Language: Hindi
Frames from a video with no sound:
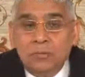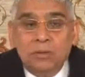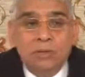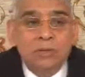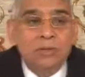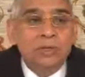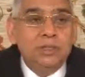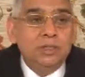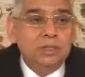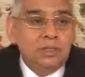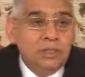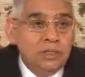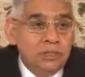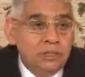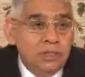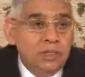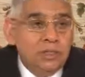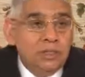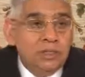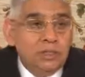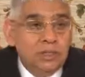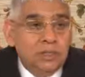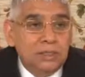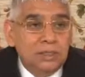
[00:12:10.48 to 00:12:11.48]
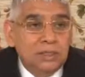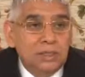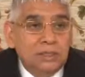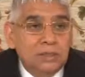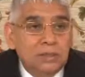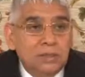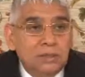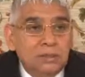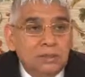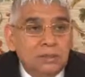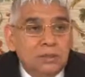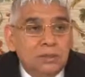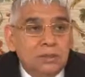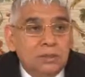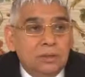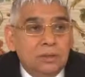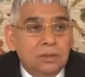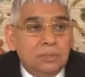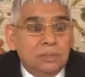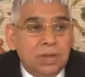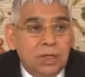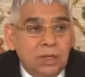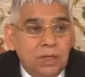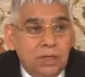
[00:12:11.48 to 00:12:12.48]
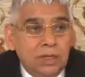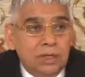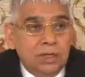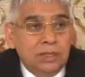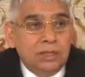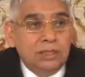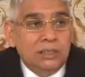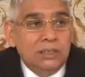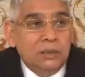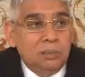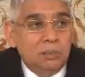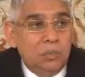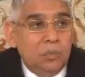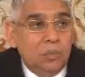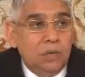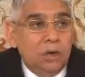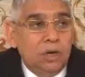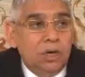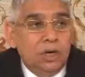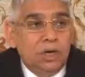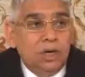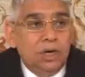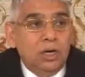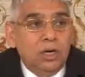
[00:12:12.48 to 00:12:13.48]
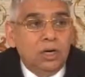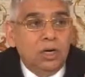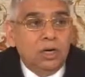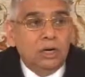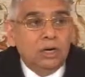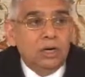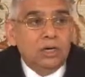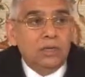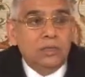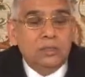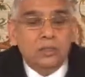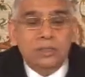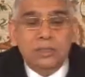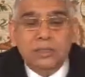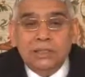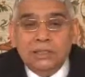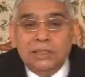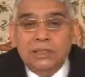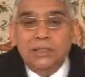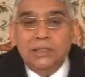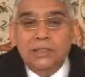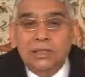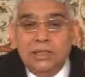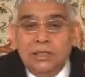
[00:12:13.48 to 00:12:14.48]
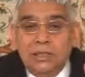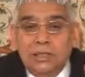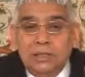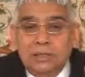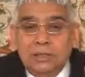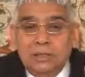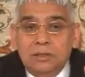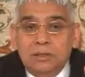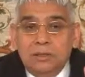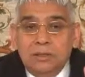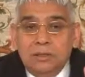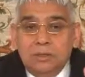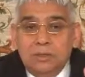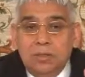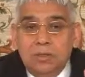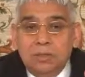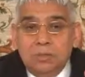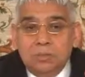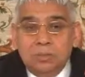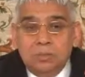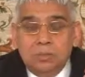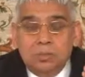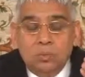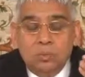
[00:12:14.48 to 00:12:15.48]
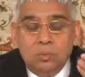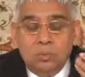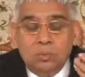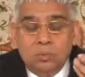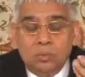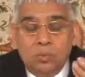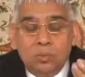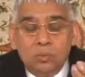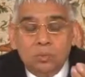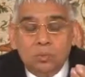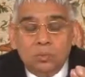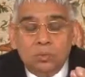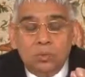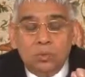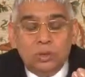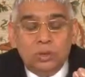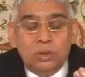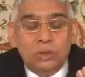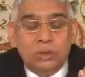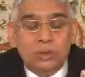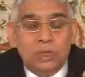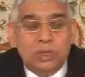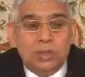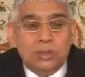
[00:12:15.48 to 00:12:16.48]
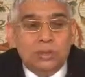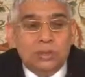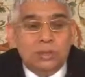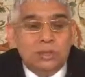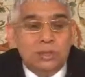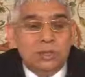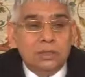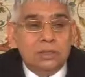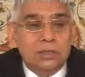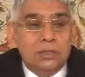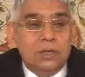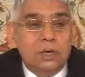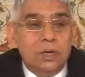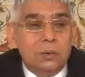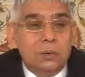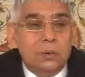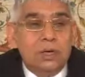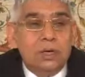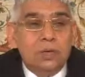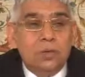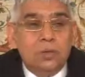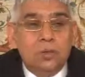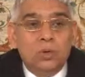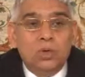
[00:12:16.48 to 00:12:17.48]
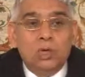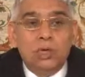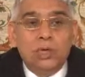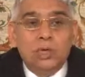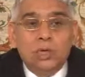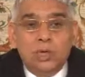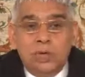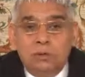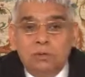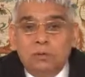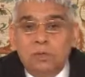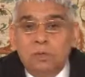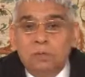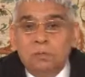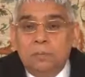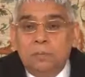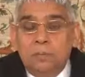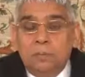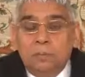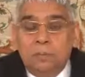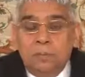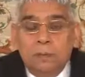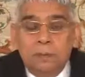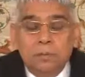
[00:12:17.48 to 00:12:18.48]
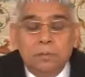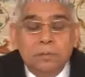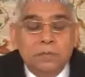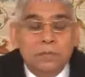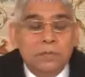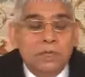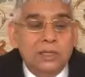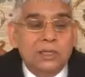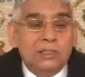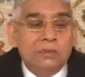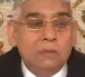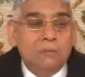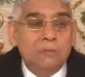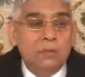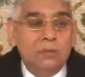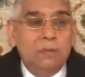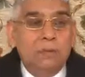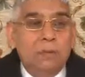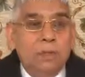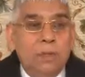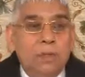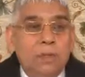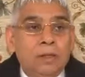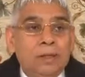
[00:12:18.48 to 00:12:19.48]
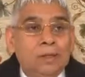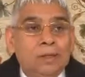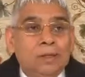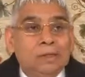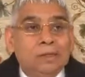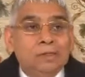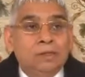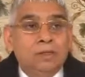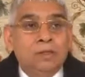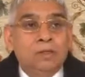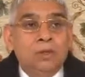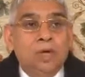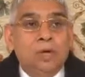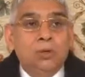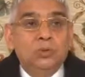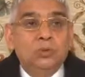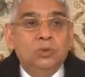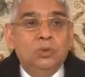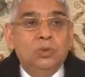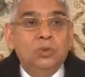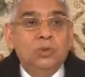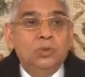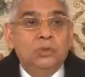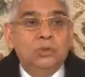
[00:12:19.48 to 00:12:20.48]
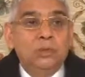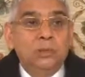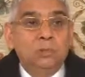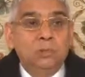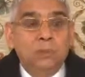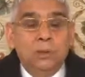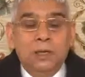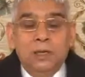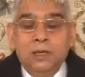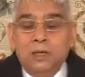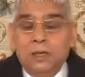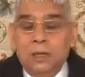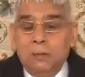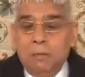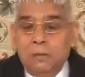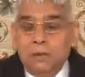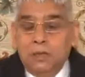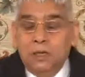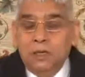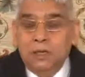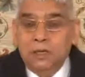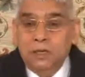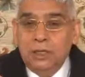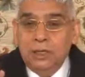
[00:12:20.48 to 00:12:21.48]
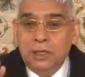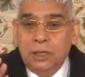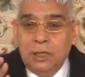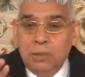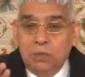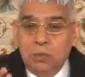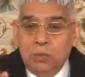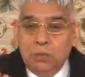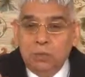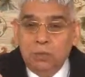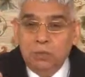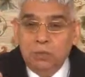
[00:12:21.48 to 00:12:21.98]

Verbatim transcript: अब हम हिंदी जानते हैं मान ले किसी फॉरनर ने आके हिंदी सीख ली और इसको तुलसीदास करित रामायण को ले गया वहाँ पर अपने देश में और उसने सिर पैर का पता नहीं राम